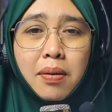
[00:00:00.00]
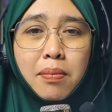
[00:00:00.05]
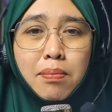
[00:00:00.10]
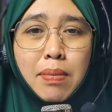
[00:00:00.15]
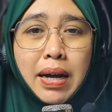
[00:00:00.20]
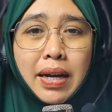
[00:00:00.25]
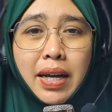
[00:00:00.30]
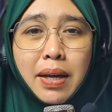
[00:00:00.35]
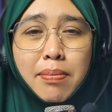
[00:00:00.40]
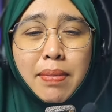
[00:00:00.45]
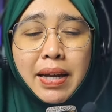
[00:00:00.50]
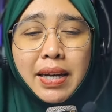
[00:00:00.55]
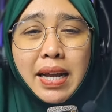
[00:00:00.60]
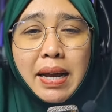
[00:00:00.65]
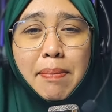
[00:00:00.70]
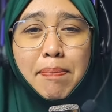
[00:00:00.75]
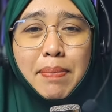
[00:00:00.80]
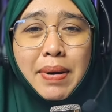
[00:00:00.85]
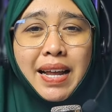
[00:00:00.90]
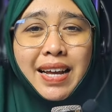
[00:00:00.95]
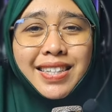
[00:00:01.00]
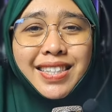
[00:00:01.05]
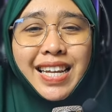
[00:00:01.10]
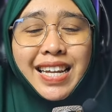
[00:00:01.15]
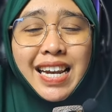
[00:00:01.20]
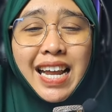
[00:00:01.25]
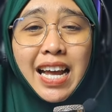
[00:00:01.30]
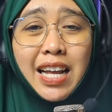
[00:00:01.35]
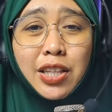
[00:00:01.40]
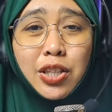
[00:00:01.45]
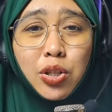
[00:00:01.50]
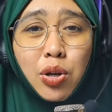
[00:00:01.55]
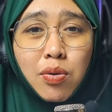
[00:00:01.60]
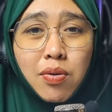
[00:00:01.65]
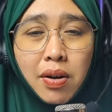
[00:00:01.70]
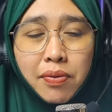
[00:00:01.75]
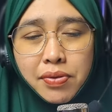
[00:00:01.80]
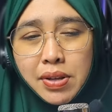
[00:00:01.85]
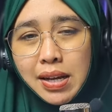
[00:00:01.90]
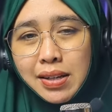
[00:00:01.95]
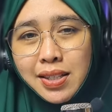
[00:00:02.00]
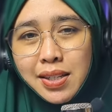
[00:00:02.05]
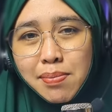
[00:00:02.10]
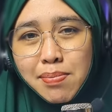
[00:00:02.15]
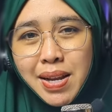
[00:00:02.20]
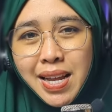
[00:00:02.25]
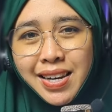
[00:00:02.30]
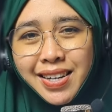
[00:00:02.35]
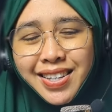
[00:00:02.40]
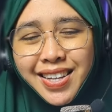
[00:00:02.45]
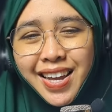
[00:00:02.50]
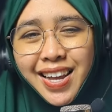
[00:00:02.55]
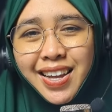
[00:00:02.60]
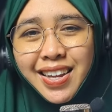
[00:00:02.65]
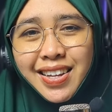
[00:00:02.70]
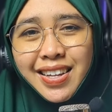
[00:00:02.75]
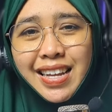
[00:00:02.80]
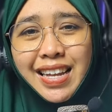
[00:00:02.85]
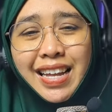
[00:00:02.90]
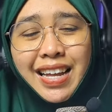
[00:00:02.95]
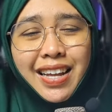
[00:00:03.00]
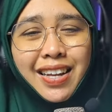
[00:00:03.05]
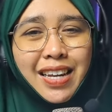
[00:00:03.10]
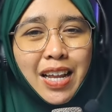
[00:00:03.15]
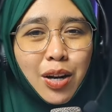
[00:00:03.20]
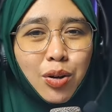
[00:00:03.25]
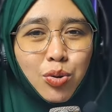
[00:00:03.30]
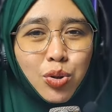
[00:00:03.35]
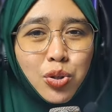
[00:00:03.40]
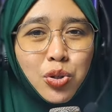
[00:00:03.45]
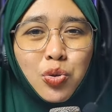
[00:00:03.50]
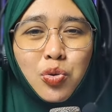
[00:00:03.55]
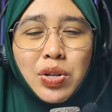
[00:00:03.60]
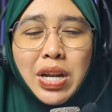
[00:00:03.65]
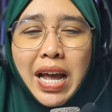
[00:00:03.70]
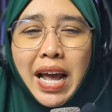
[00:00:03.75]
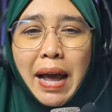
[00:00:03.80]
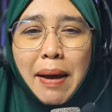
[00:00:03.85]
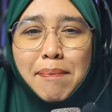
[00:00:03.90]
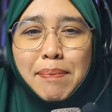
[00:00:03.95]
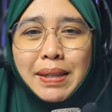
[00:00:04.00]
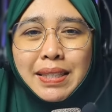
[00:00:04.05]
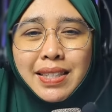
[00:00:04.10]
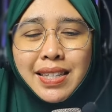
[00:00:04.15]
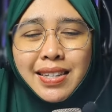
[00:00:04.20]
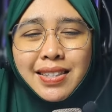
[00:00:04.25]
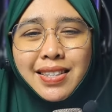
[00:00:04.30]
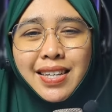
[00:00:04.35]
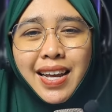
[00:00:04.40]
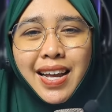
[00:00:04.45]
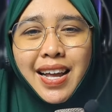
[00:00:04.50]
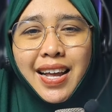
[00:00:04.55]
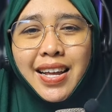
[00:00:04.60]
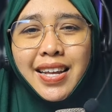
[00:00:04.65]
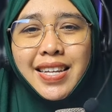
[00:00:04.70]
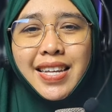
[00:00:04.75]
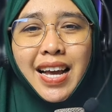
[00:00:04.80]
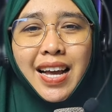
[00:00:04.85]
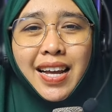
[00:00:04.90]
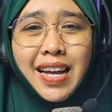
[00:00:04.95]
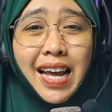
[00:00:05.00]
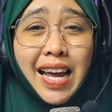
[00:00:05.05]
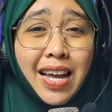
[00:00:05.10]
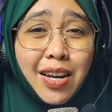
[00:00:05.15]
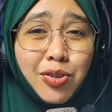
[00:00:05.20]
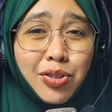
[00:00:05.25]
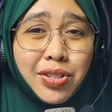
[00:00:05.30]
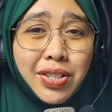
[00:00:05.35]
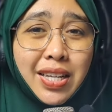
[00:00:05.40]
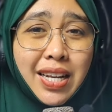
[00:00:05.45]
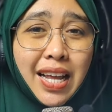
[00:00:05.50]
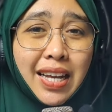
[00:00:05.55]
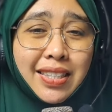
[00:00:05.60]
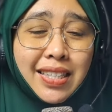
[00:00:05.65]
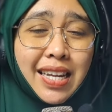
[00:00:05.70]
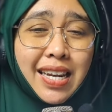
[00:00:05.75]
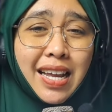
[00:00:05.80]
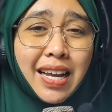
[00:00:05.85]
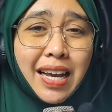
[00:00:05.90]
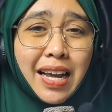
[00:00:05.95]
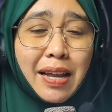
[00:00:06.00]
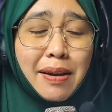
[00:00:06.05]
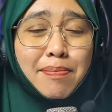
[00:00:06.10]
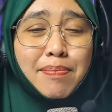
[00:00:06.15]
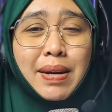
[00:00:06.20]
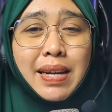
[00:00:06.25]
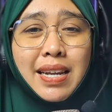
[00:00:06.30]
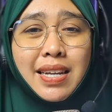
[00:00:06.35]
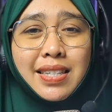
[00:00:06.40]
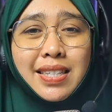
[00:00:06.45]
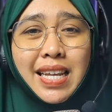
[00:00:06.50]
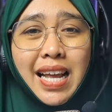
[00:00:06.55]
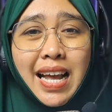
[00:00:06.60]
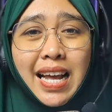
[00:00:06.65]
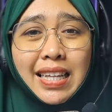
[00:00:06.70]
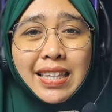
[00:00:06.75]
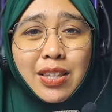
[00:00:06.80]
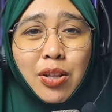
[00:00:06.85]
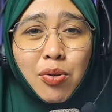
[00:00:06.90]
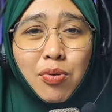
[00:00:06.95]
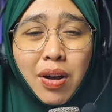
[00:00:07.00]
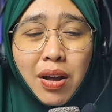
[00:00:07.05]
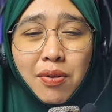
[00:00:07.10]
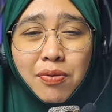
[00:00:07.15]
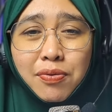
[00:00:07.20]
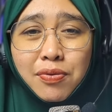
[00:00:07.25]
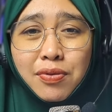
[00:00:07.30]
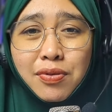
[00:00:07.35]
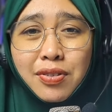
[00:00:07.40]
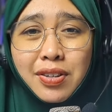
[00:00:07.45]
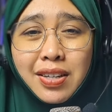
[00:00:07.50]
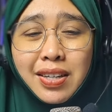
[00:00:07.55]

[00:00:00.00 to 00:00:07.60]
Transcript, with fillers: Bagaimana pelaksanaan tawaf yang sebenarnya? Lalu sunnah apa saja yang harus dilaksanakan pada saat tawaf?